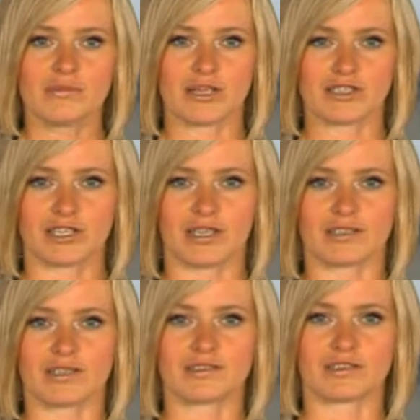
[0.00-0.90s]
plaża
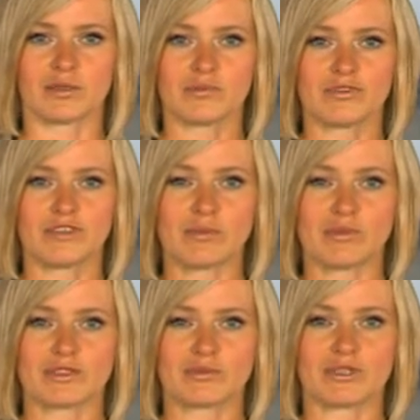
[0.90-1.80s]
nad Noceną,
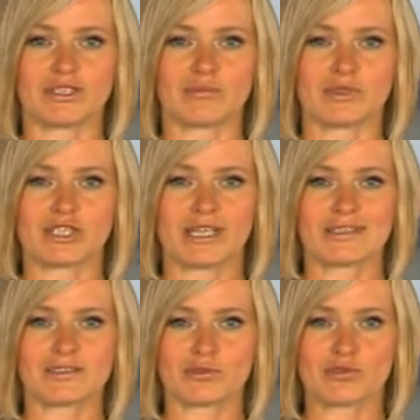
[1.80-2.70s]
film o słynnym
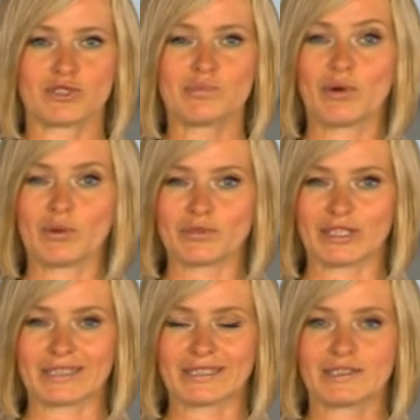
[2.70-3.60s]
mieszkańcu czy
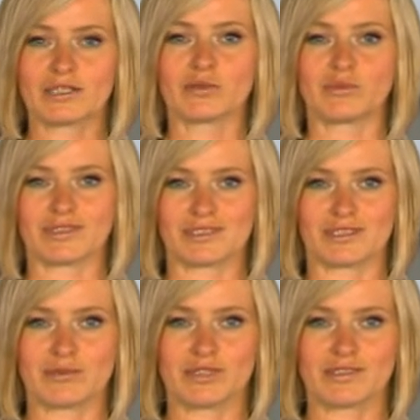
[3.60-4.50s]
pomnik. Tego
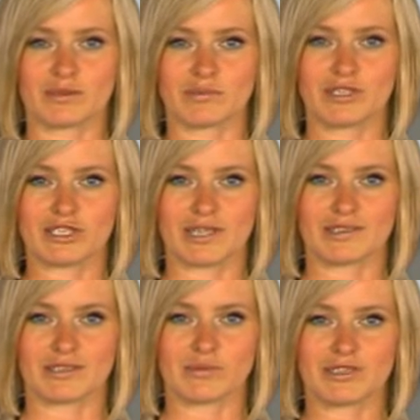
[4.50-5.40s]
m.in. chcą
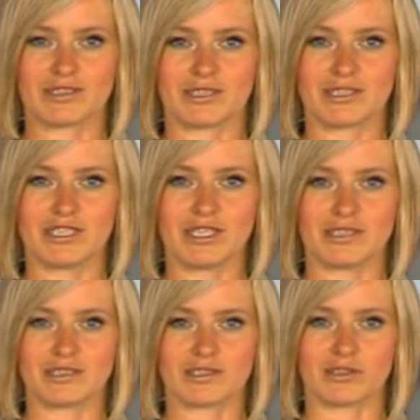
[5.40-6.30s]
mieszkańcy rybnickich
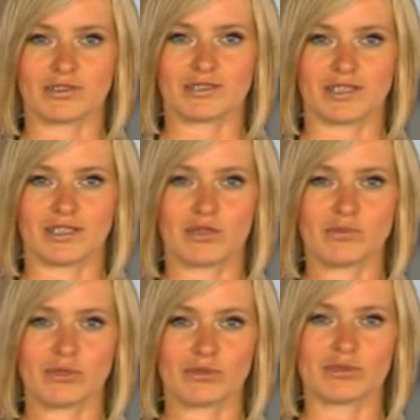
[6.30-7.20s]
dzielnic. Do
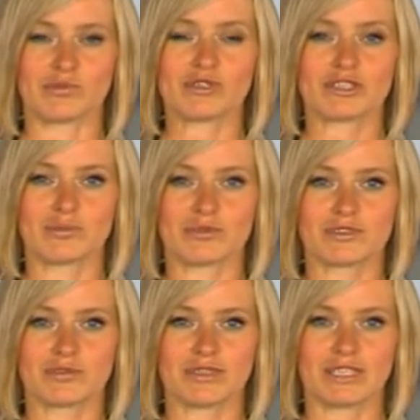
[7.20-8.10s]
ostatniego piątku można
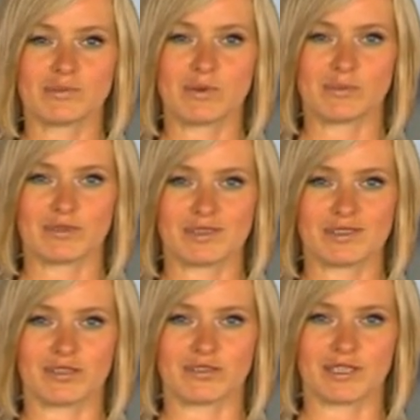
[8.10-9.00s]
było składać
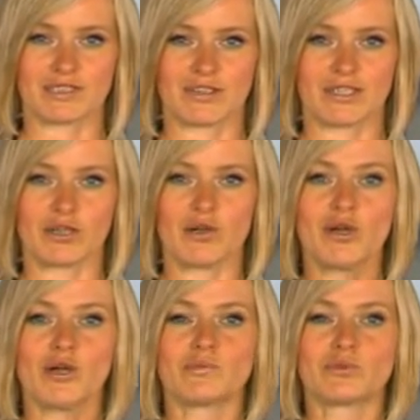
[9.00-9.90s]
propozycje do tzw. Tak
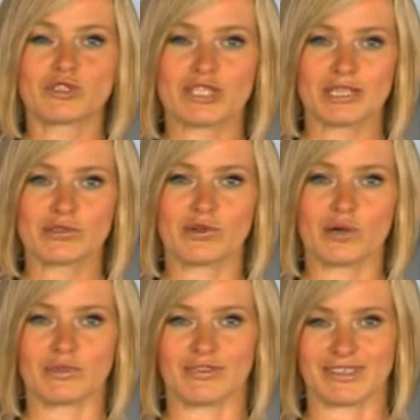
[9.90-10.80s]
budżetu
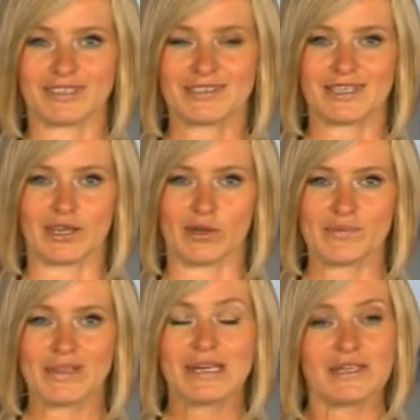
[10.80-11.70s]

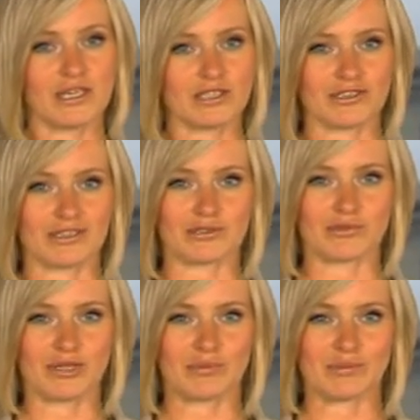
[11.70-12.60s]
obywatelskiego. Jak się
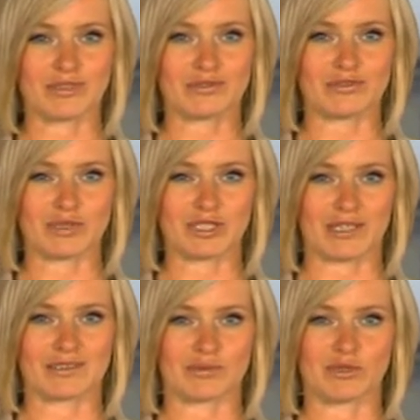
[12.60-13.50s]
okazuje, pomysłów
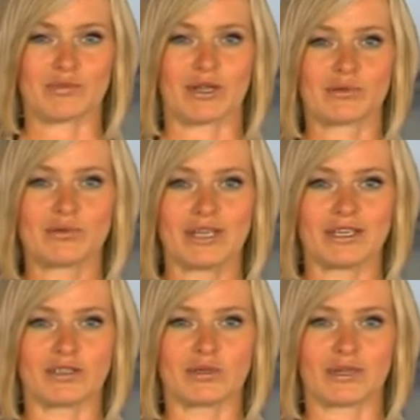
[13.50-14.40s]
mieszkańcom nie
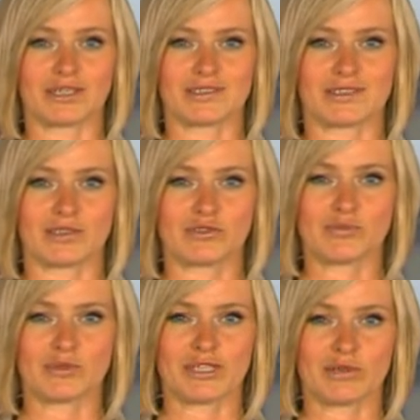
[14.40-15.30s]
brakuje i do magistratu
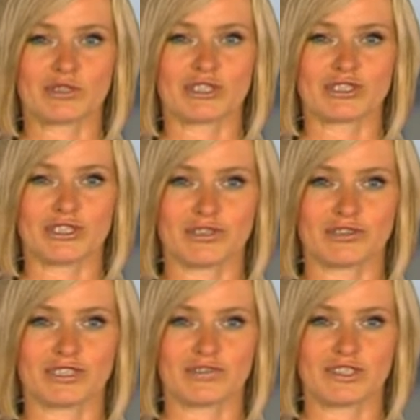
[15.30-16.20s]
wpłynęło
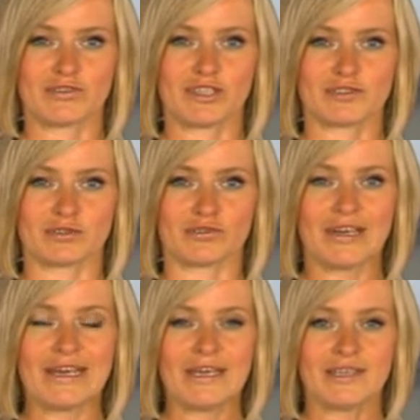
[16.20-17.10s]
69
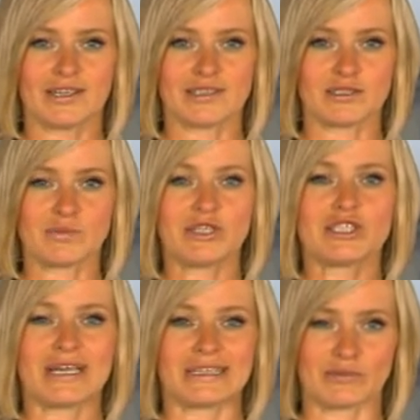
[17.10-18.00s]
wniosków. Teraz
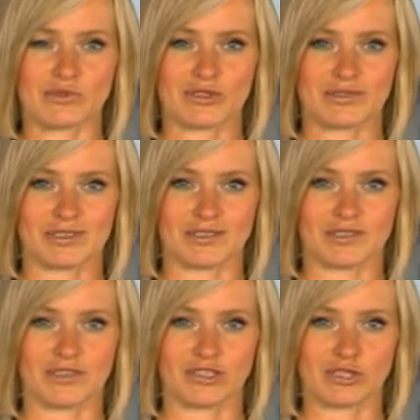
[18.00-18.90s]
rybniczanie muszą
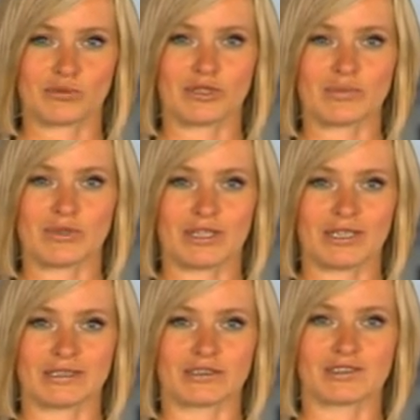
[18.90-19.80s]
zdecydować, które
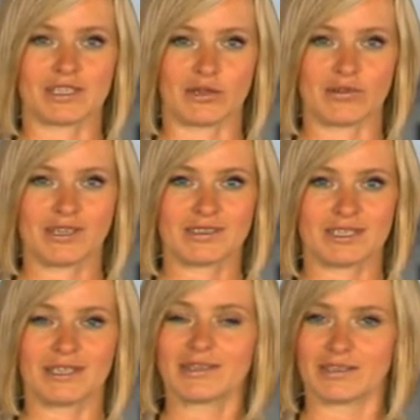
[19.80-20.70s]
projekty dostaną
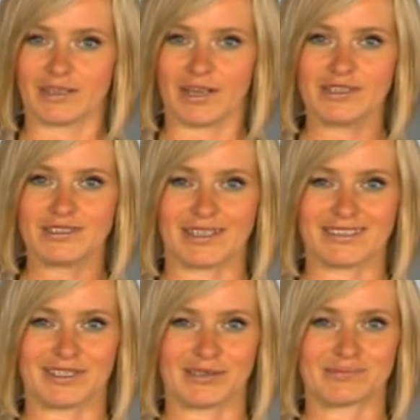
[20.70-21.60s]
kasę na
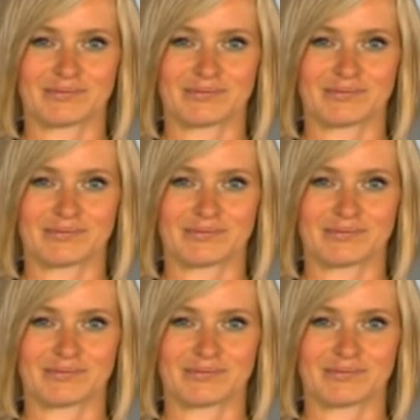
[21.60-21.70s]
realizację.